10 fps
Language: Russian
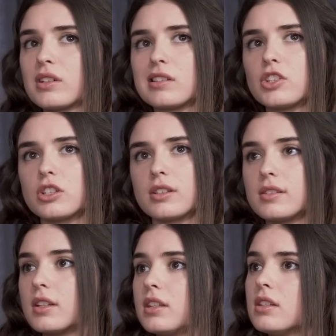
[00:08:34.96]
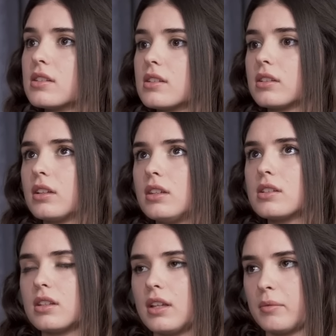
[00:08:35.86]
много слышала сатанисты,
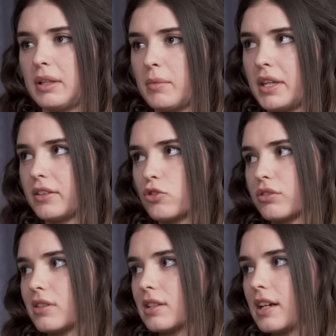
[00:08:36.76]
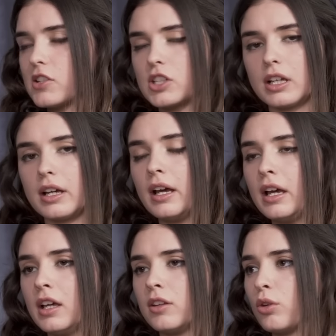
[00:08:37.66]
сатанисты, да, для меня это что-то страшное.
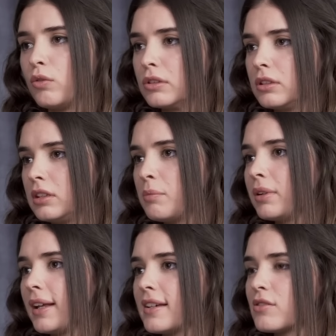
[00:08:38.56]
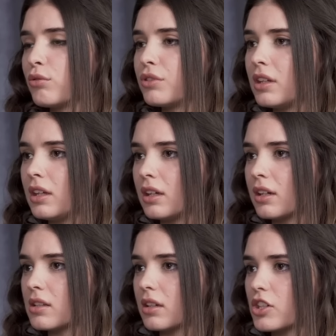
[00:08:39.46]
Но вот ты была
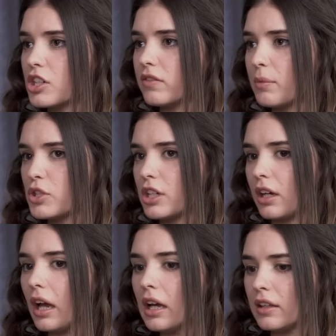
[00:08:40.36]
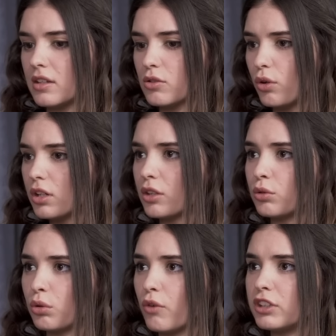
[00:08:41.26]
изнутри, расскажи вообще, насколько
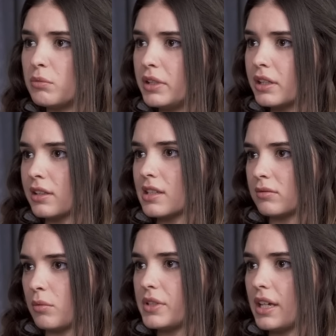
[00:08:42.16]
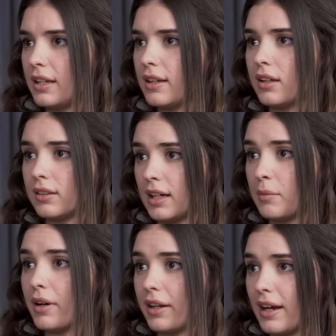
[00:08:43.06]
духовный мир на самом деле
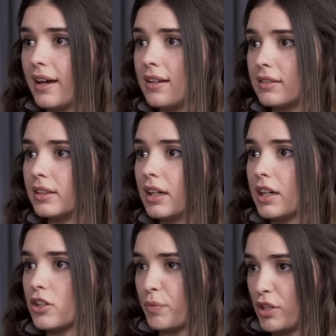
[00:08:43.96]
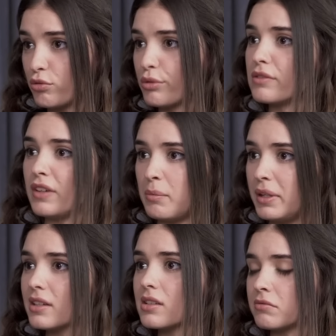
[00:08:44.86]
там реален, присутствие
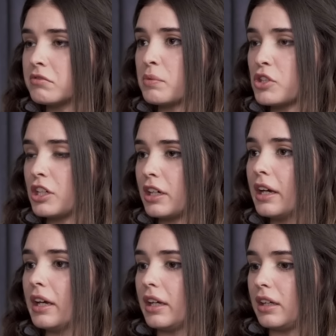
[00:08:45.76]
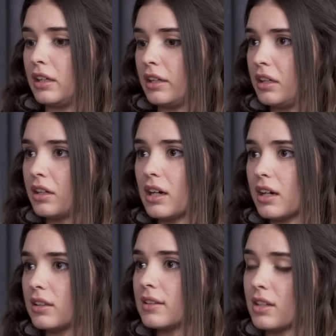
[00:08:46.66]
бесов вообще, и, и
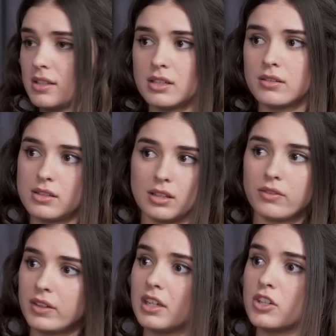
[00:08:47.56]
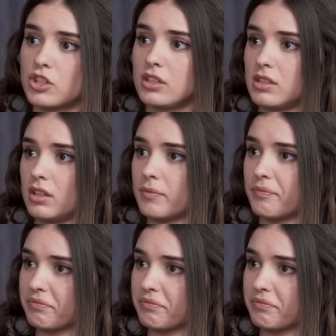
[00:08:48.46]
как это отразилось на твоей жизни?